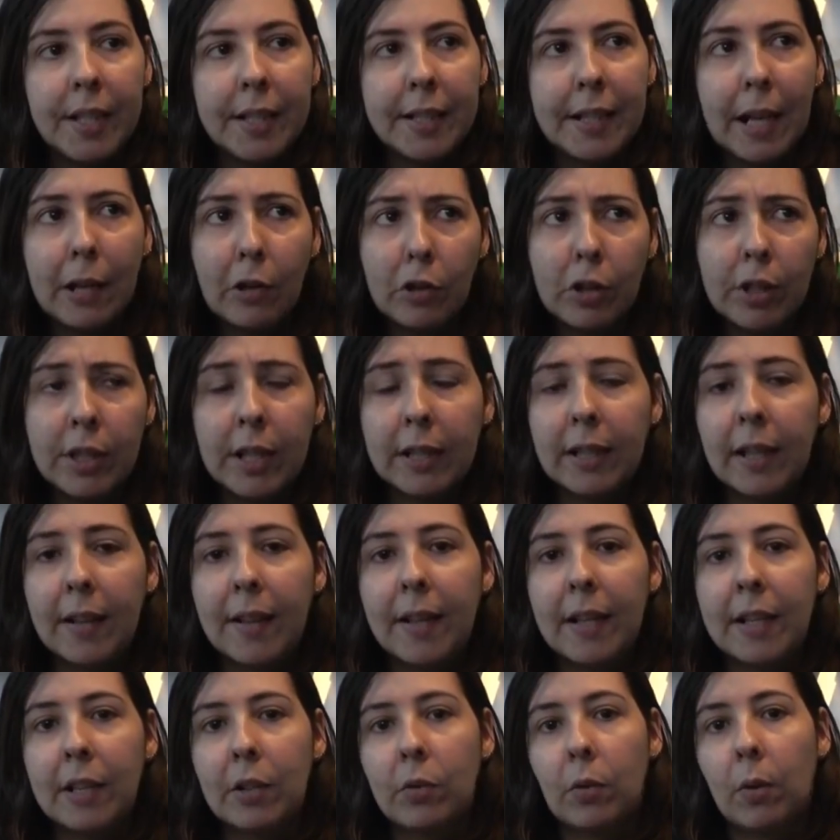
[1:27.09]
Ya no se trata
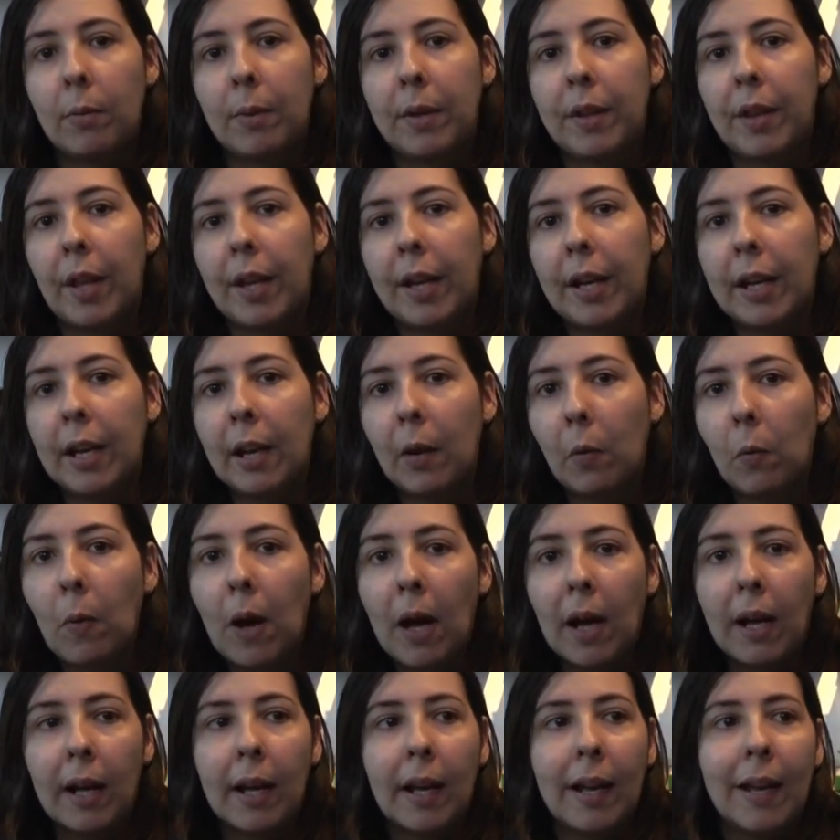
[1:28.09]
de suavizar el
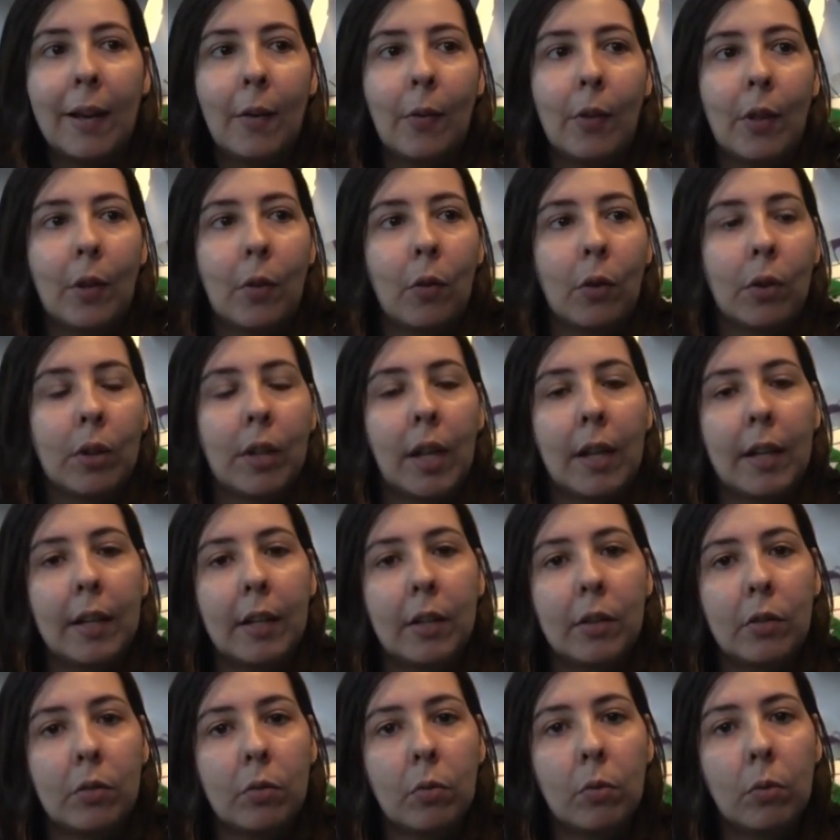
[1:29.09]
lenguaje o de cortar
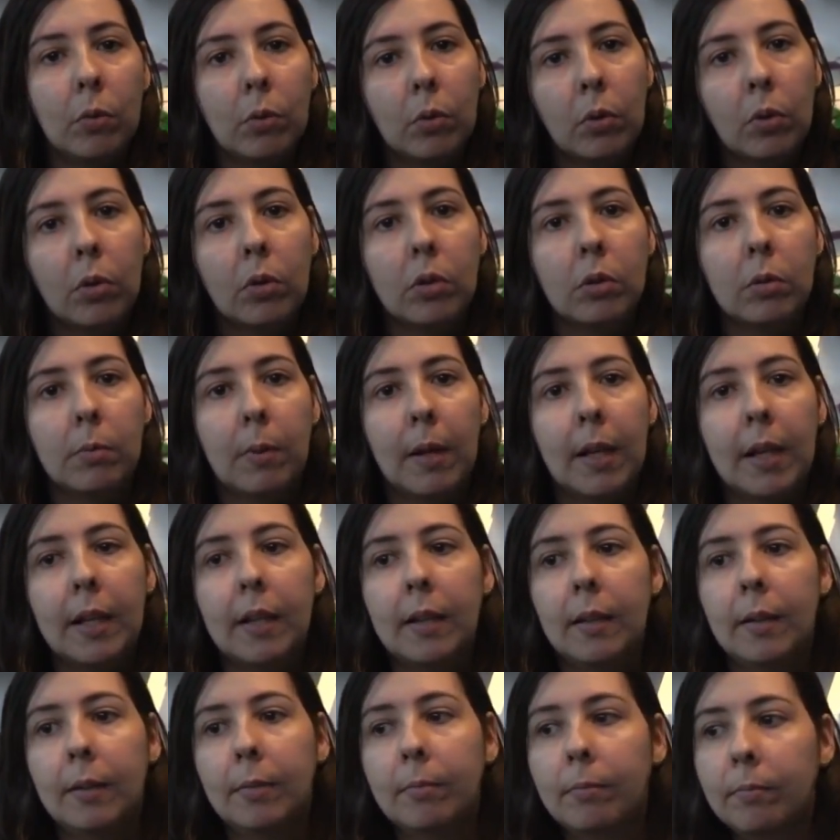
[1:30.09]
insultos,
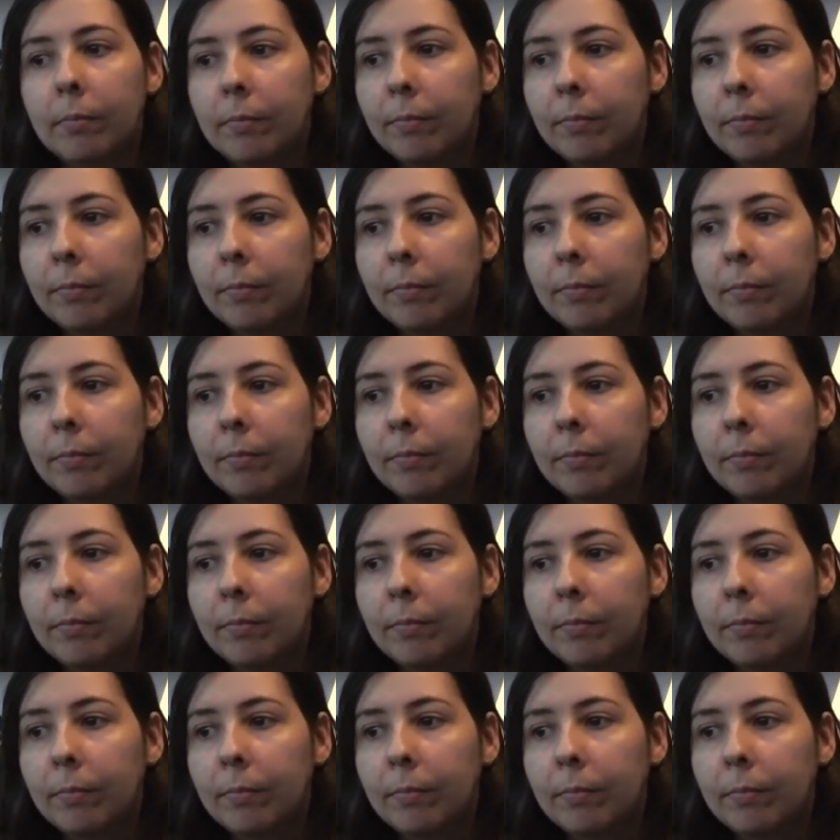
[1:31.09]
¿vale?